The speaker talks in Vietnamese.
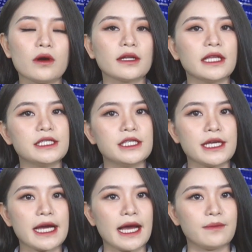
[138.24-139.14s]
có thể
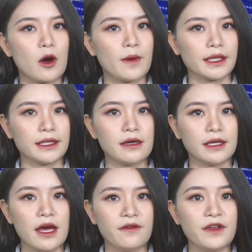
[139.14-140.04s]
triển khai bom hạt nhân
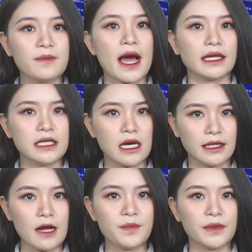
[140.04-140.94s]
phiên bản nâng
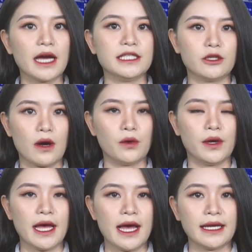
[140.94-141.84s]
cấp tại châu Âu.
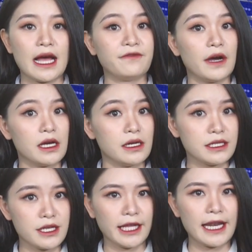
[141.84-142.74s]
Nga phản
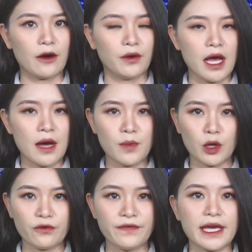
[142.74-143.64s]
ứng như thế nào? Mời
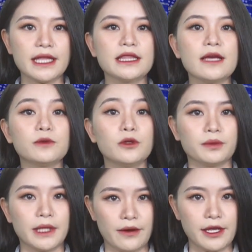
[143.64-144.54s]
quý vị tiếp tục
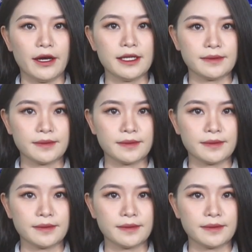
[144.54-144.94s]
theo dõi.